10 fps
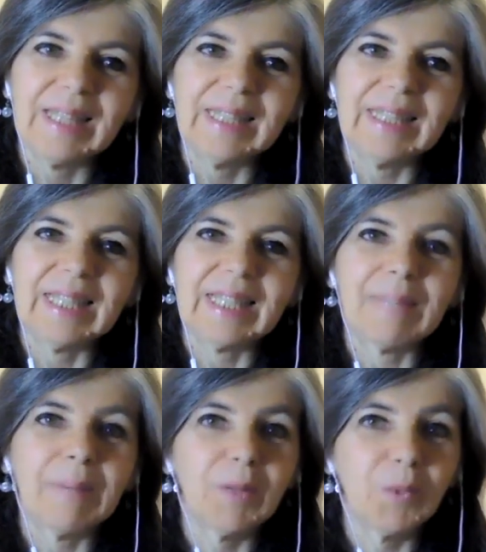Si tienes
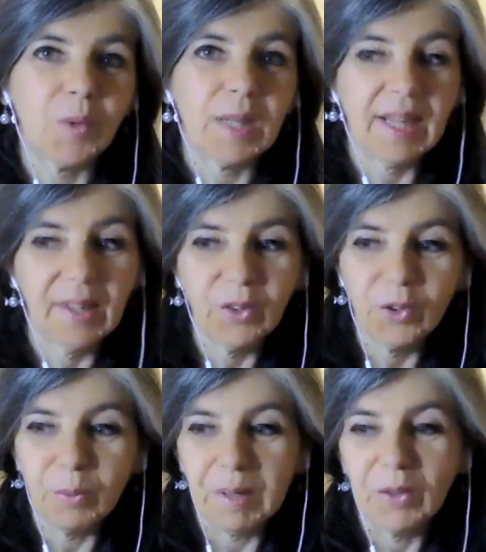a mano un
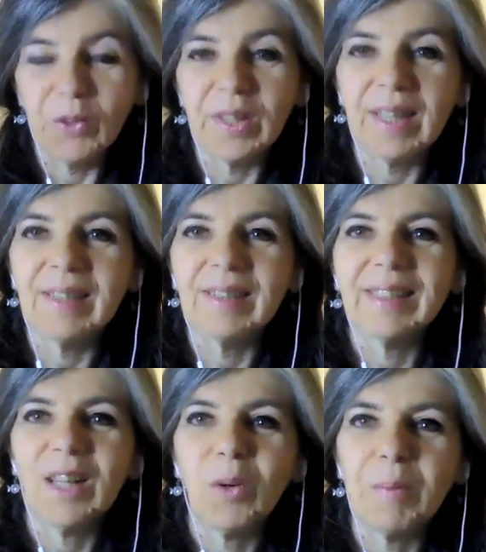cuaderno, toma nota
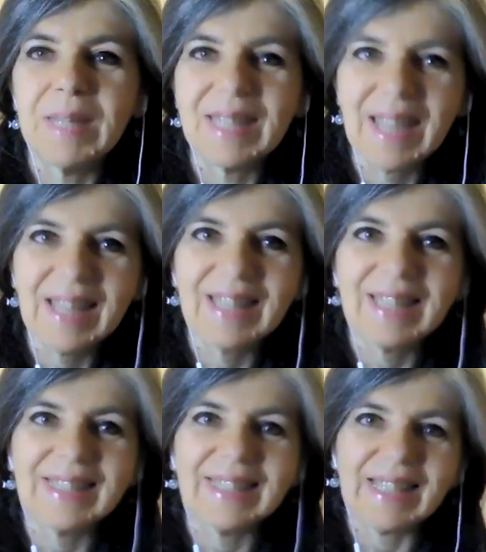de los
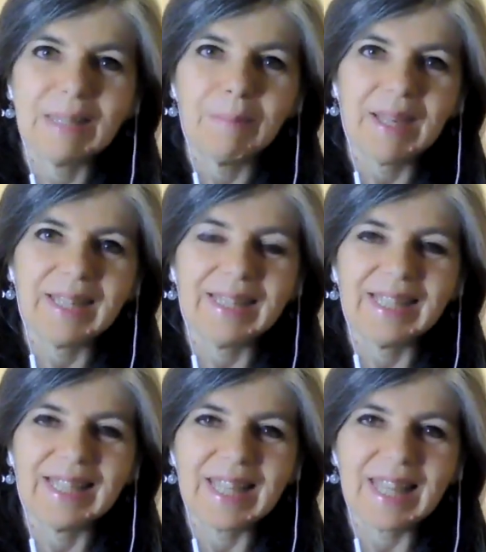mensajes, de las
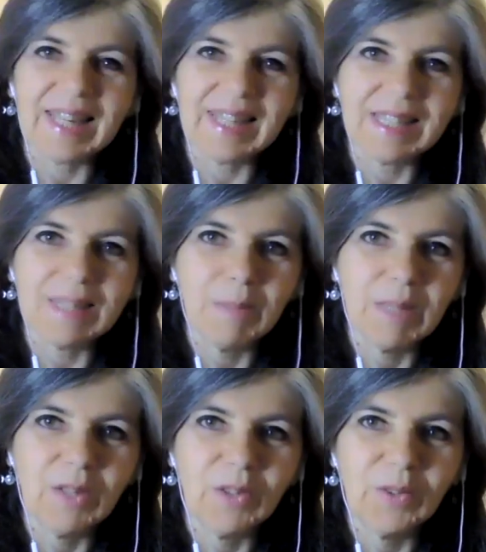imágenes que hayas
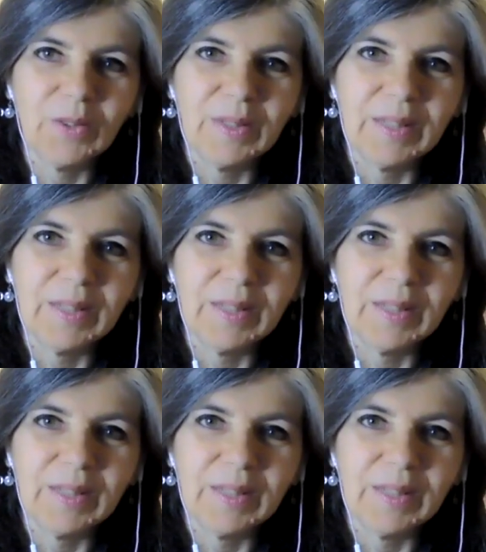recibido.